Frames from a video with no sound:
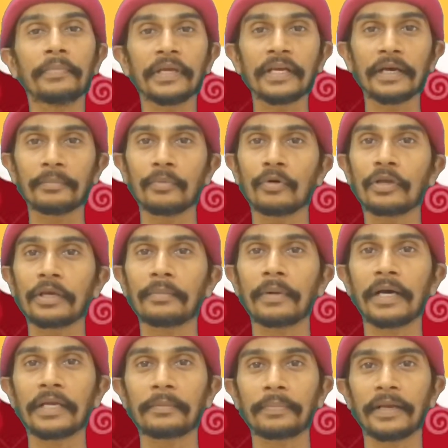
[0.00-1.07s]
மிக
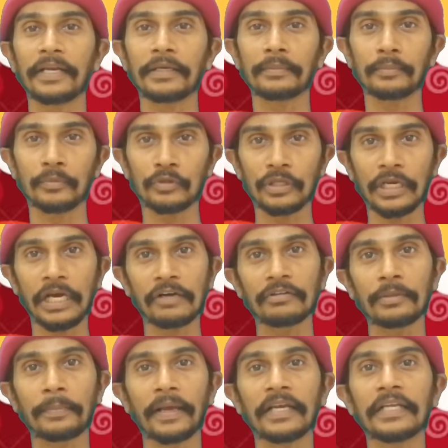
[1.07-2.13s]
முக்கியமான பலன்
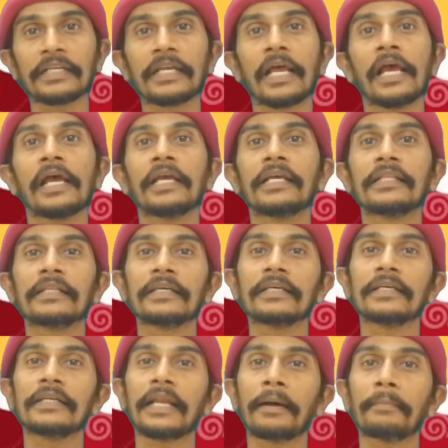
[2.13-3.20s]
முதலாவது பலன் இது
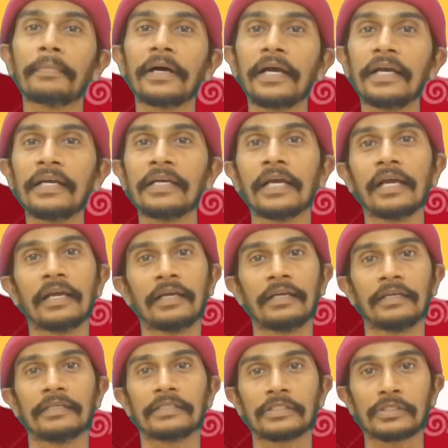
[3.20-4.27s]
நம்ம
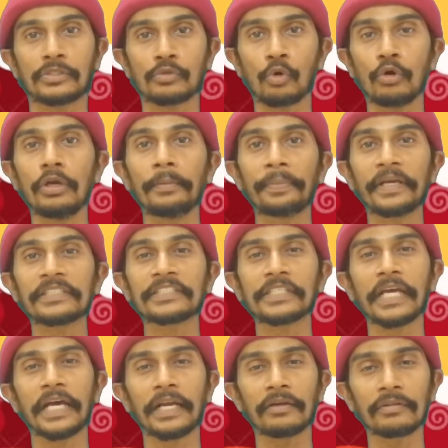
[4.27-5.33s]
சொல்லு பேச்சு
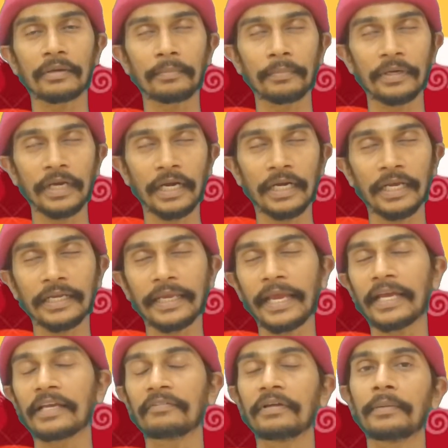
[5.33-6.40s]
யாராவது ரொம்ப நாளா
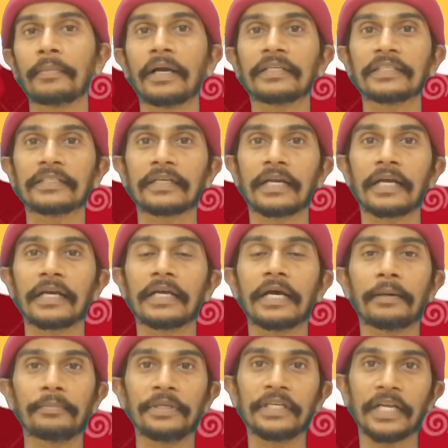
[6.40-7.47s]
கேட்கவே மாட்டேன்றாங்க
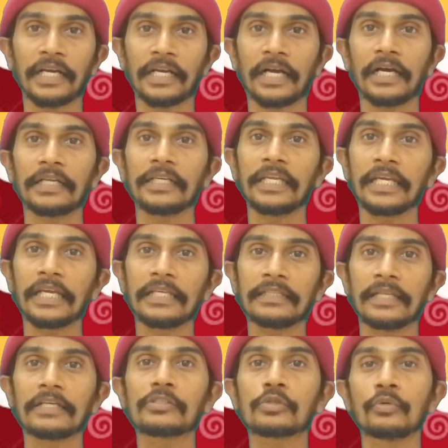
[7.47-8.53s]
அப்படின்னாக்கா நீங்க
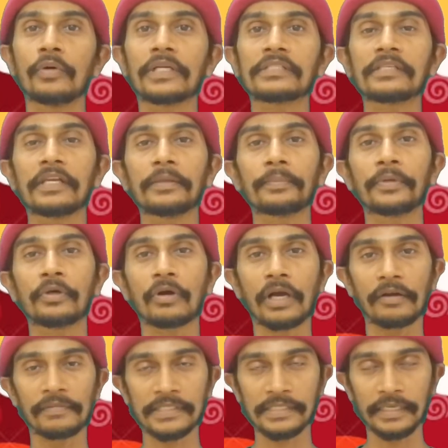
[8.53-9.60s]
இந்த சுவர் சிரிப்பு
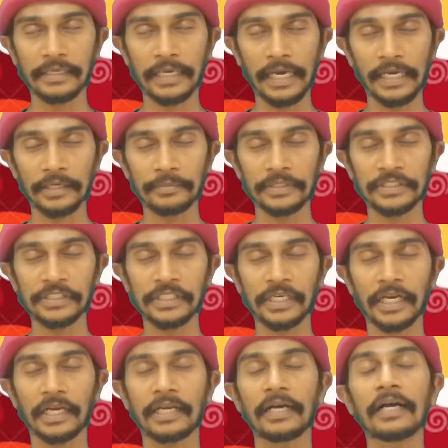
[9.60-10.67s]
யோகாவை செய்ய
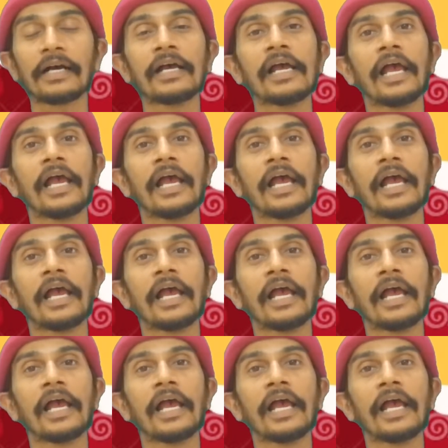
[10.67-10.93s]
ஆரம்பிச்சீங்கனாக்கா